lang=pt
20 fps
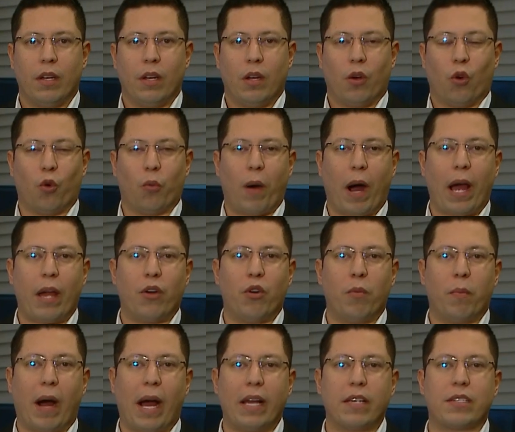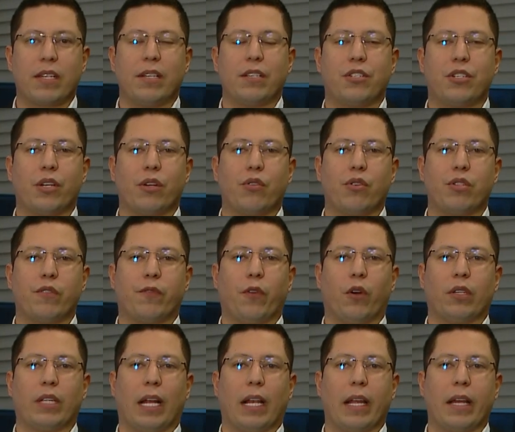O bairro mais antigo de
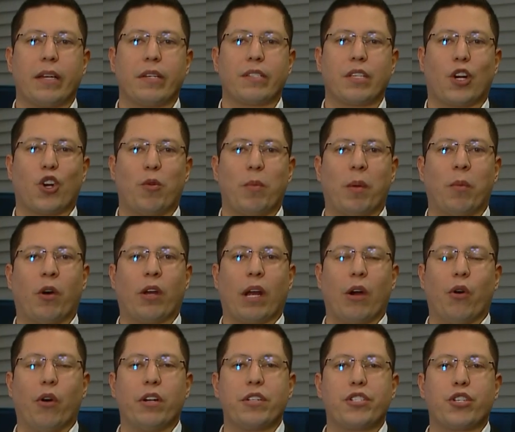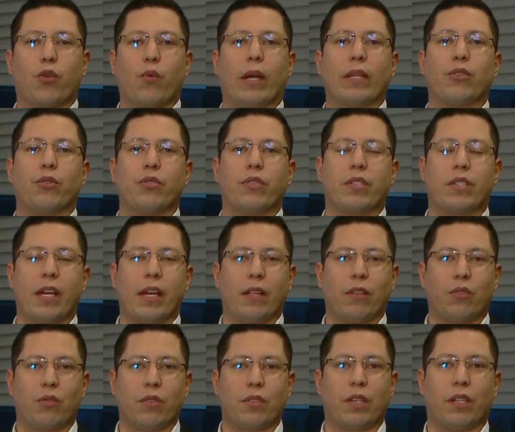Fortaleza comemora hoje
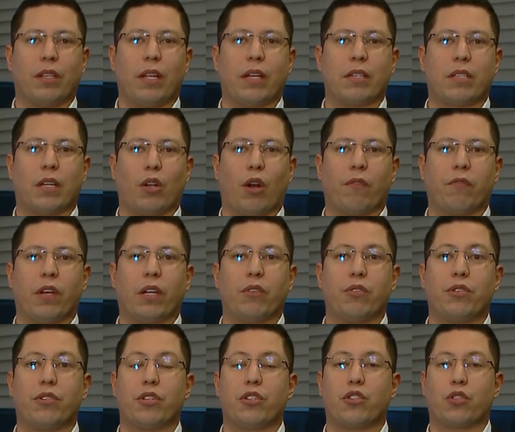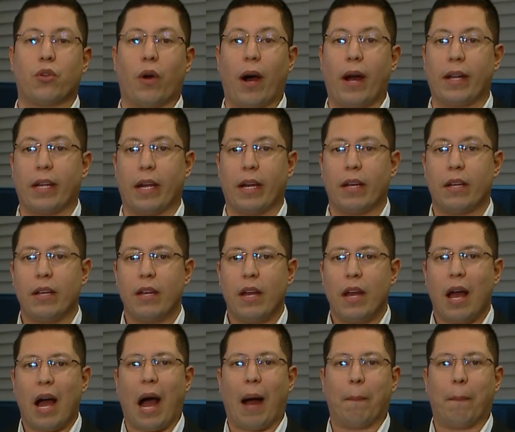419 anos de história. A